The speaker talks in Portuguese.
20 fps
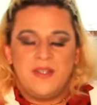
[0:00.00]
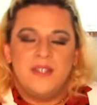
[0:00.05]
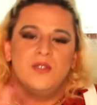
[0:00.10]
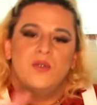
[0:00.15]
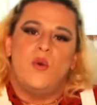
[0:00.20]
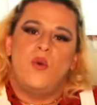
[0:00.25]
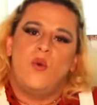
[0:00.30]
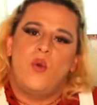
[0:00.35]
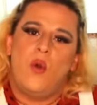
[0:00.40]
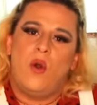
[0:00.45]
Vocês
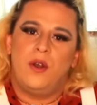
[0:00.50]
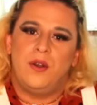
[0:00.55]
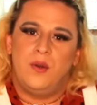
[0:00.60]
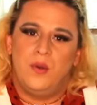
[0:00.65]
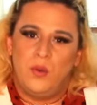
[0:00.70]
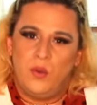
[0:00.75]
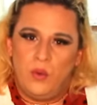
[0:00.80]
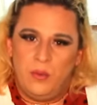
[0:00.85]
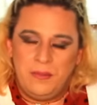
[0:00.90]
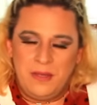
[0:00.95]

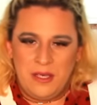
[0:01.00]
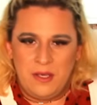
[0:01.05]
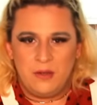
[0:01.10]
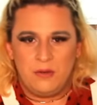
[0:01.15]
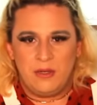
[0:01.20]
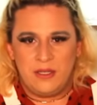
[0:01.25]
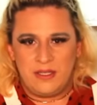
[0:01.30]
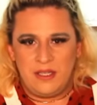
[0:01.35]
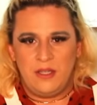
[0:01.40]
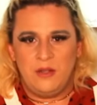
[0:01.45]
concordam
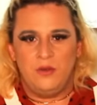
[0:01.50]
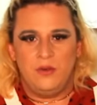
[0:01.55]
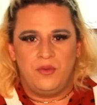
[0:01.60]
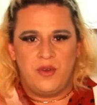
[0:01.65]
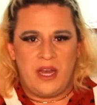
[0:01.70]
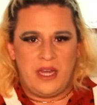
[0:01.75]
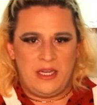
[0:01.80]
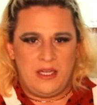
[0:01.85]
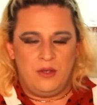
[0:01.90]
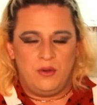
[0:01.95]
comigo aqui no
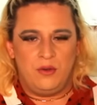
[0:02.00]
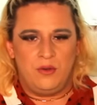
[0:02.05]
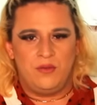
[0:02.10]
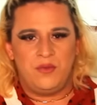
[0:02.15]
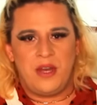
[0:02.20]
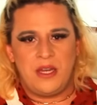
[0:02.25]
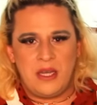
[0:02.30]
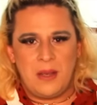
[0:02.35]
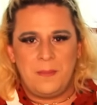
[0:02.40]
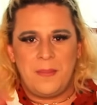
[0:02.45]
faria ou não
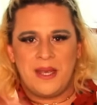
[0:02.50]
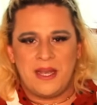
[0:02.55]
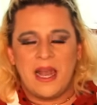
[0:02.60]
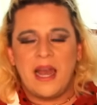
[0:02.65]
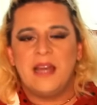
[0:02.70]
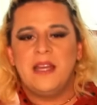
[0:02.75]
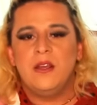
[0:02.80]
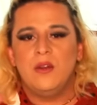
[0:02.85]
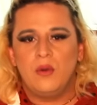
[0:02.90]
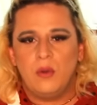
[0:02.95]
faria,
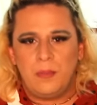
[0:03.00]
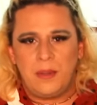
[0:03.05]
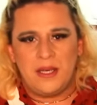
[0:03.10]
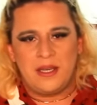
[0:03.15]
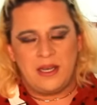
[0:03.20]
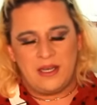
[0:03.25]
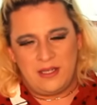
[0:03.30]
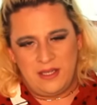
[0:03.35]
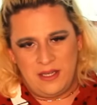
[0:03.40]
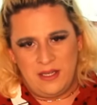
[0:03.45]
pegaria ou não
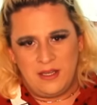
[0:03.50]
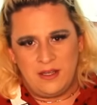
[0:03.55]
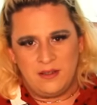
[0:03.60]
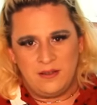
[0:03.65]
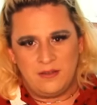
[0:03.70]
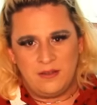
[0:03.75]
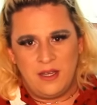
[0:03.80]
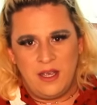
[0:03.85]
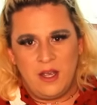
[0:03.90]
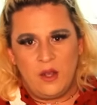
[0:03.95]

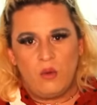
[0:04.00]
pegaria?